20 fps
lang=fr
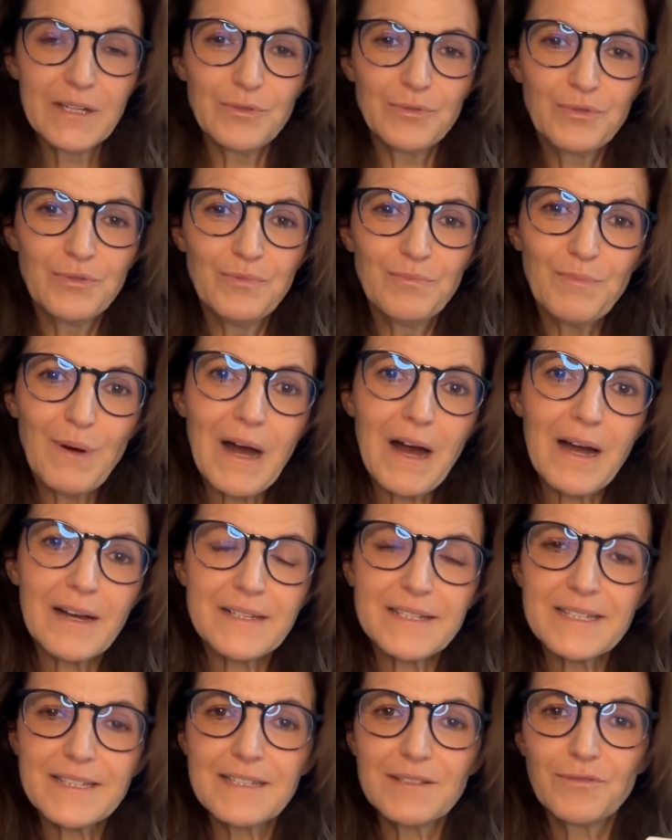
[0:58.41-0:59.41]
D'une
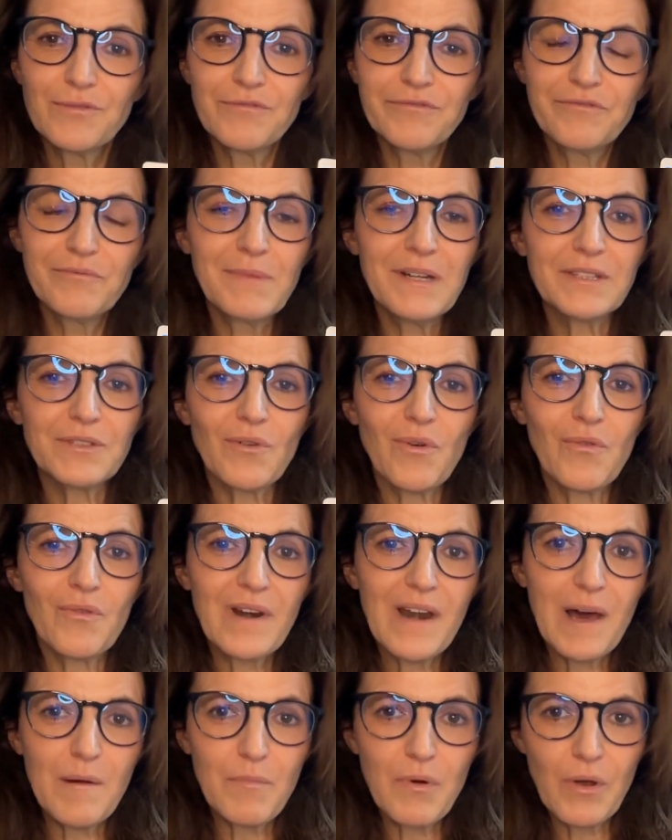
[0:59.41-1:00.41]
part, c'est de vous mettre au
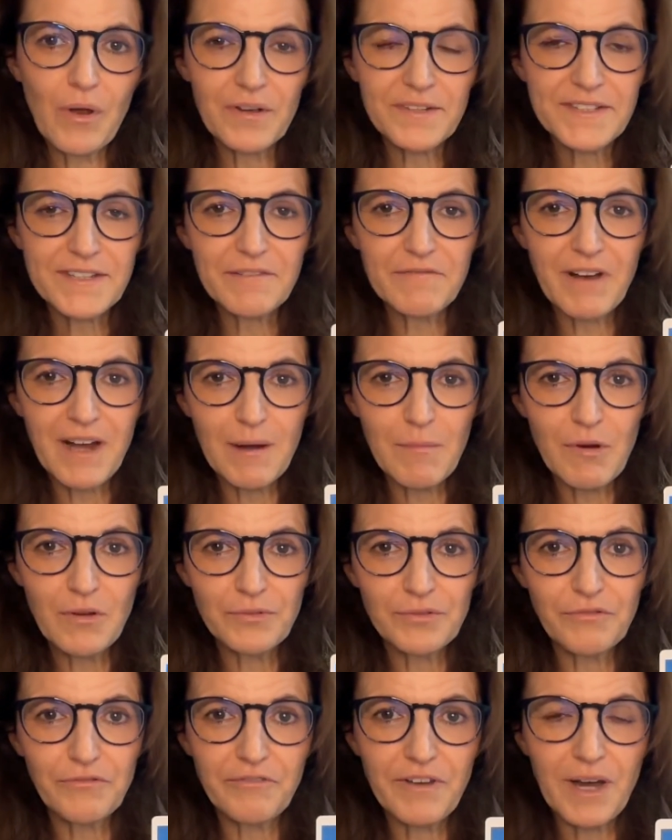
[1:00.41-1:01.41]
labeur, c'est
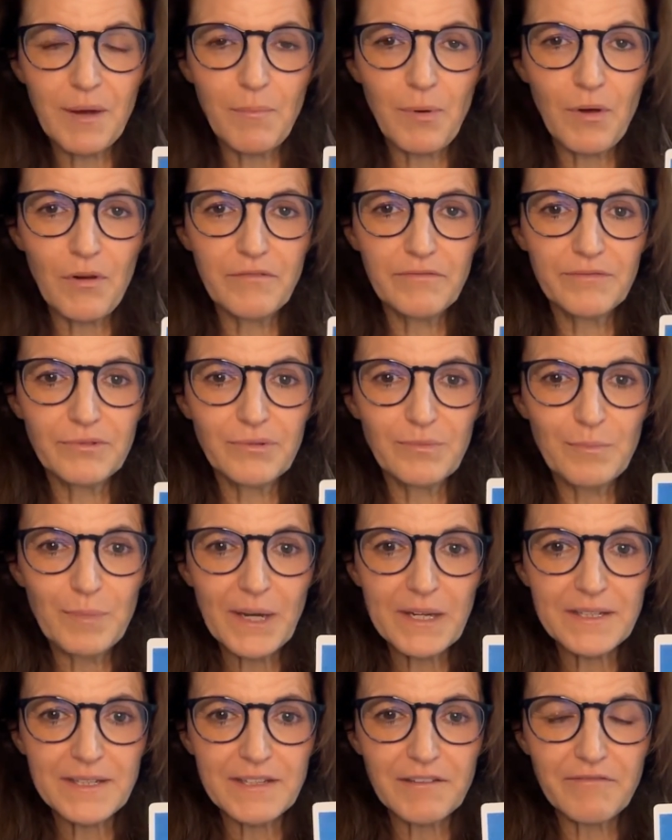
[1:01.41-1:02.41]
vraiment de faire preuve de
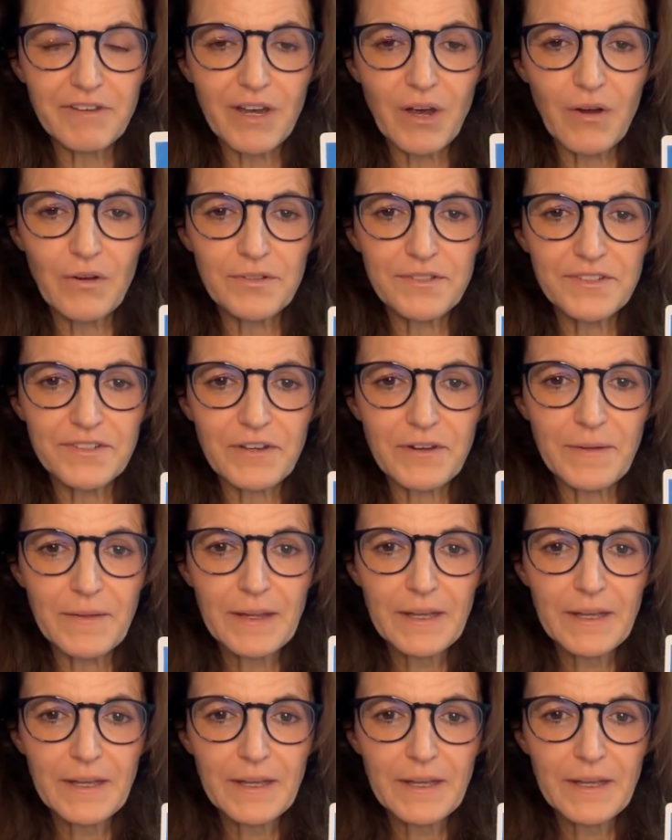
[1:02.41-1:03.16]
persévérance